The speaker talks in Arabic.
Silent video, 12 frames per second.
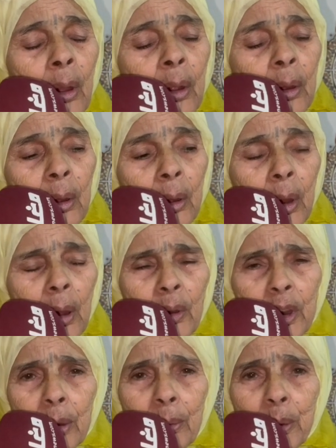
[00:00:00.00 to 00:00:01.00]
لا
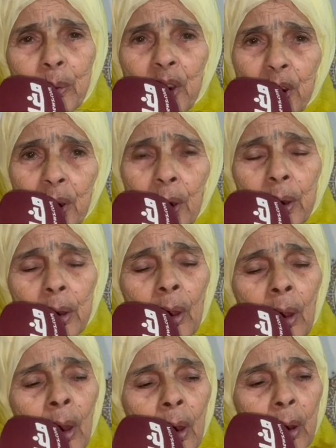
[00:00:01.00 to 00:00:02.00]
وليدي ما نمشيش عليا
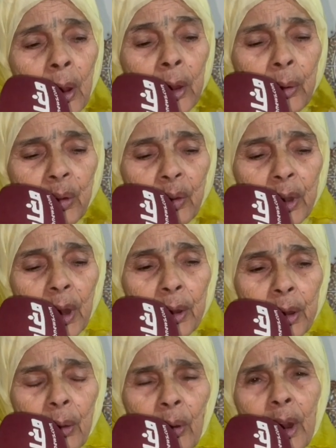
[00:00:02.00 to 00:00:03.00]
قال لي واش
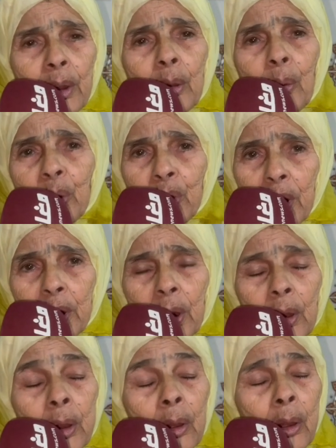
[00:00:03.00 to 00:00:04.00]
غندير غندير القجاجة
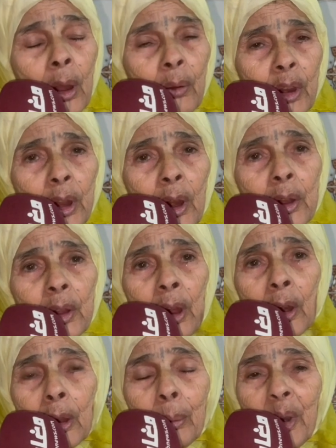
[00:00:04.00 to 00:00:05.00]
قلت لي لا وليدي راه
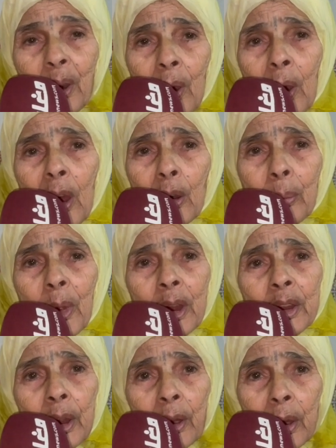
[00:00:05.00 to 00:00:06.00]
تحرق بالنهار وباقي
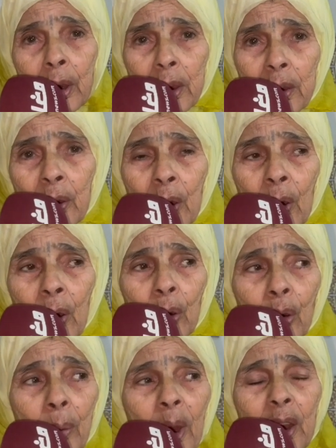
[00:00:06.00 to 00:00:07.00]
دري
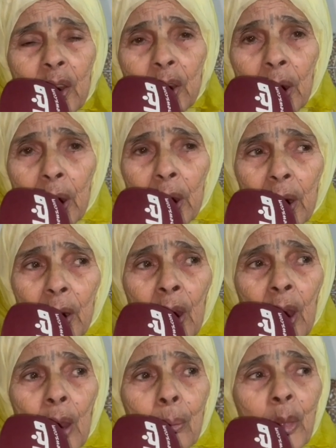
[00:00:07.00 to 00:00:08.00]
وباقي صغير
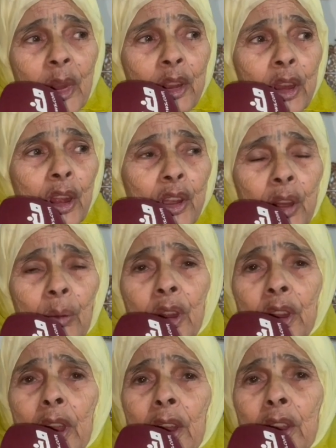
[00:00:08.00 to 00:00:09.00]
ما ديرش
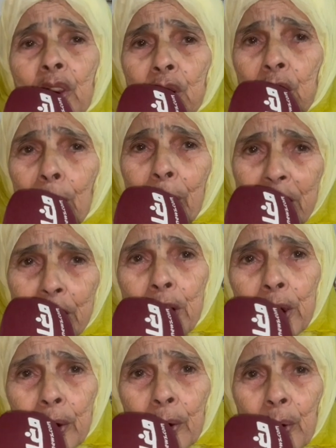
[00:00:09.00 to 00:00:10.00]
وليدي هذاك الشيء اللي بغا
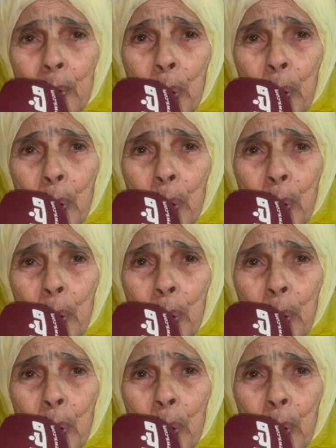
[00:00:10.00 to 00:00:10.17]
يدير